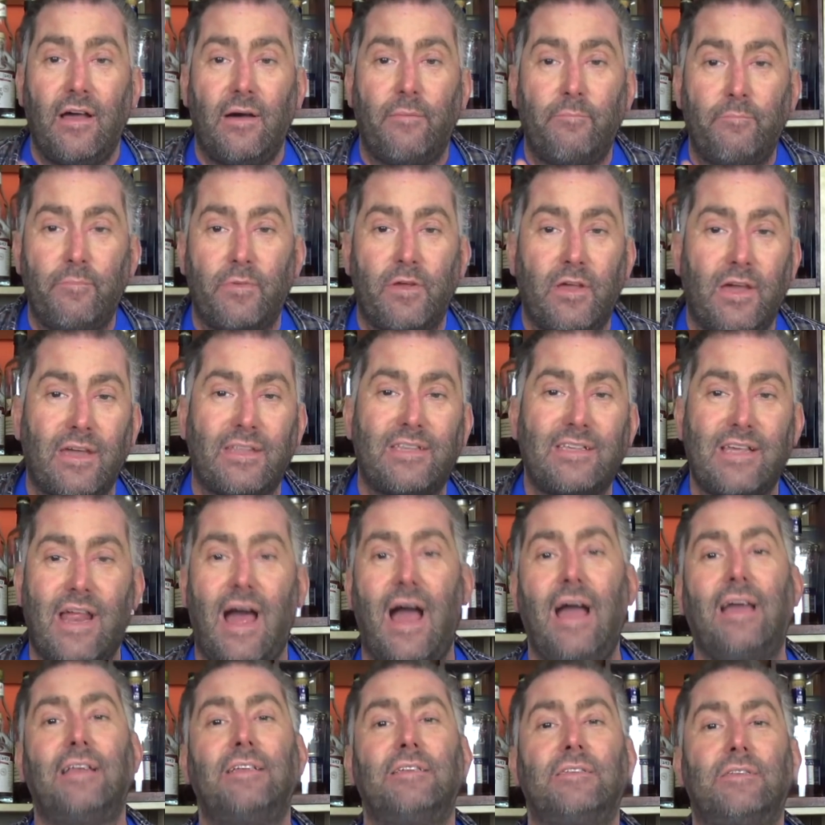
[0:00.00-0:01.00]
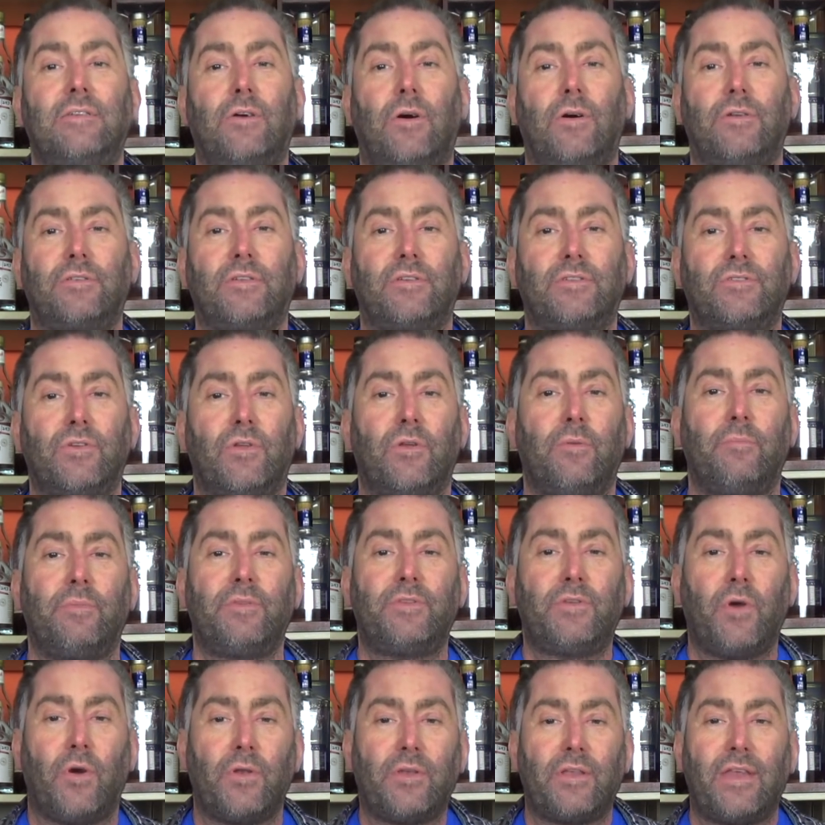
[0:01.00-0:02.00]
Getreidesorte, sondern
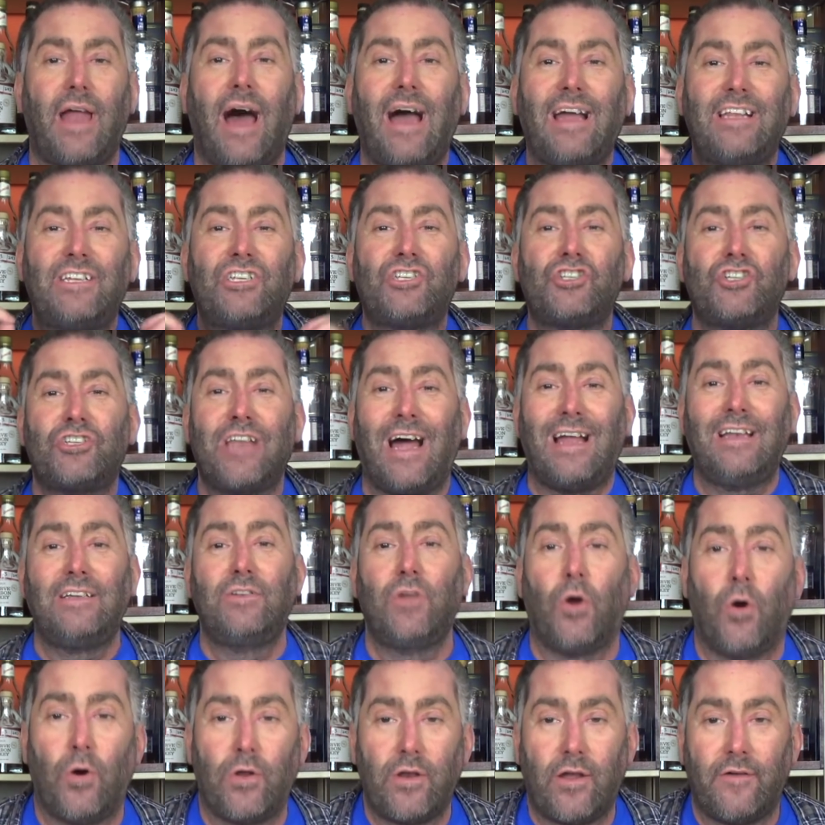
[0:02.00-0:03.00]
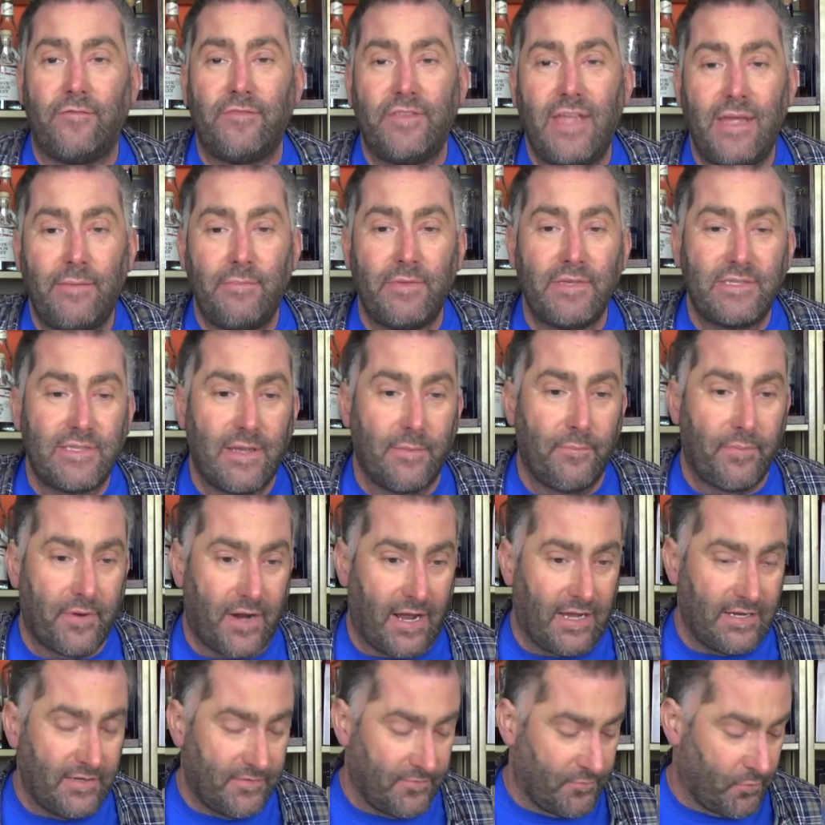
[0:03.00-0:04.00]
bedeutet ein Standort, auf dem es
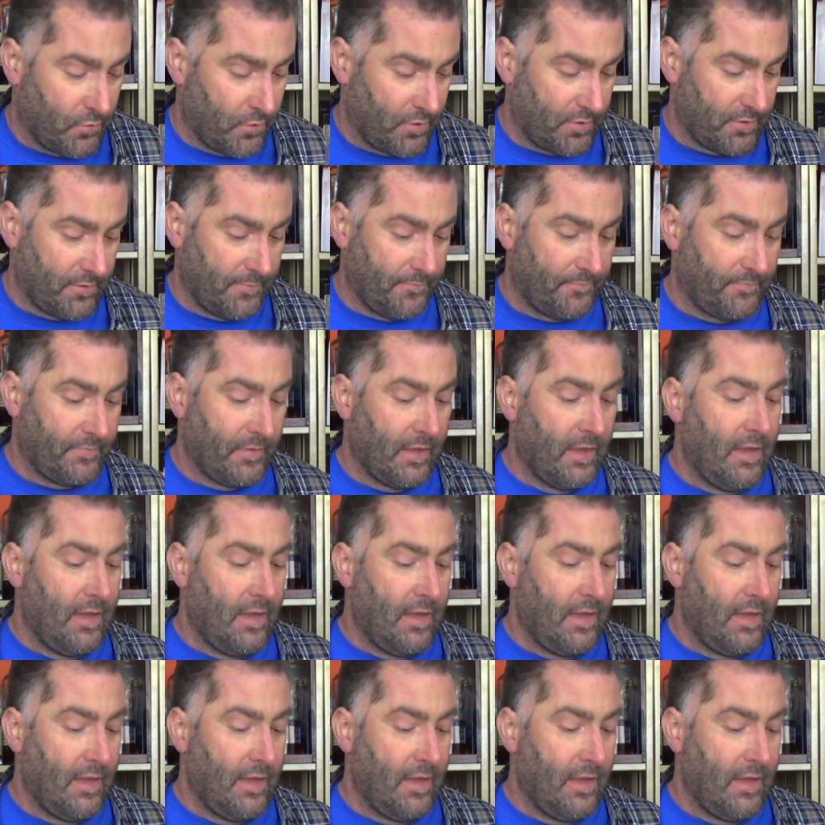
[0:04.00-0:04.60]
gebrannt wurde.